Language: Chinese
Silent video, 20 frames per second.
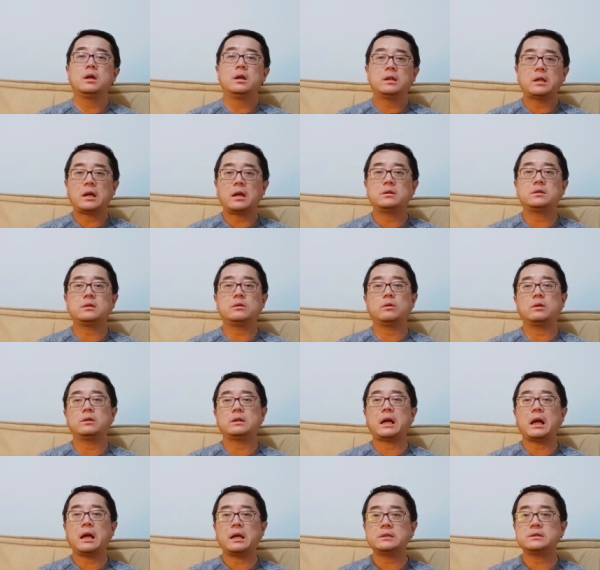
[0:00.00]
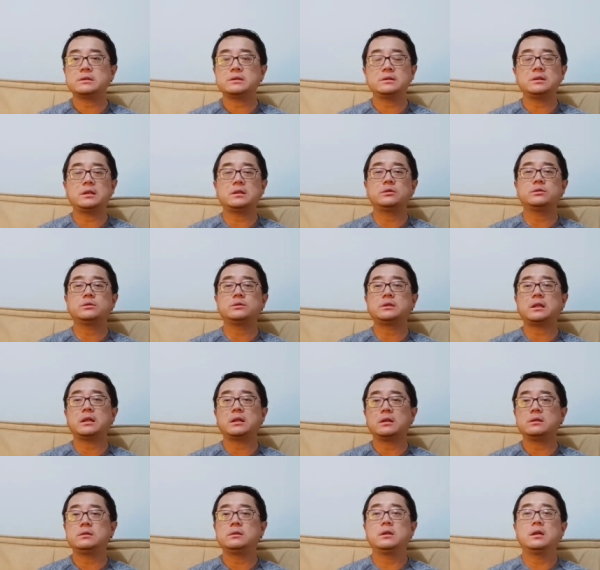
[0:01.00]
他这样的话，他实际上就是在
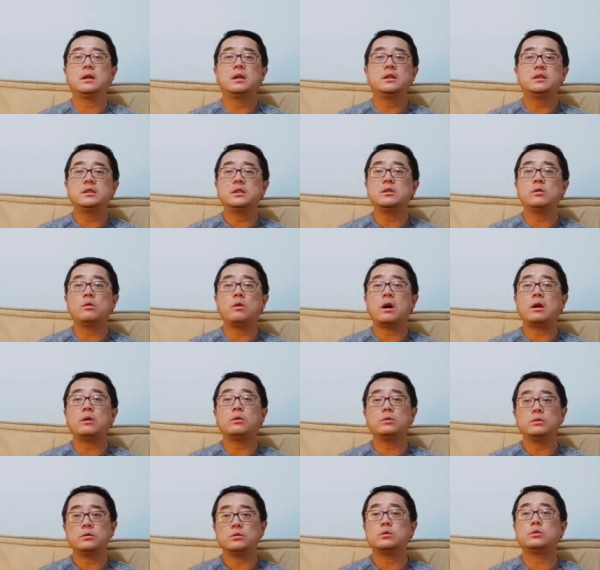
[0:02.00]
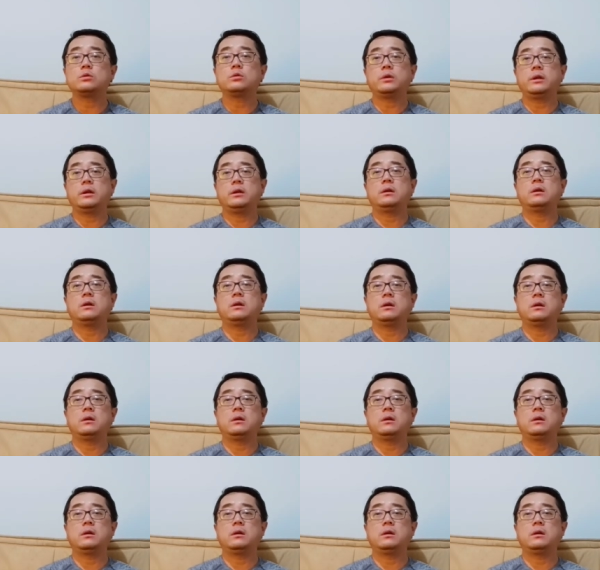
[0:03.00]
跟进化论作对啊。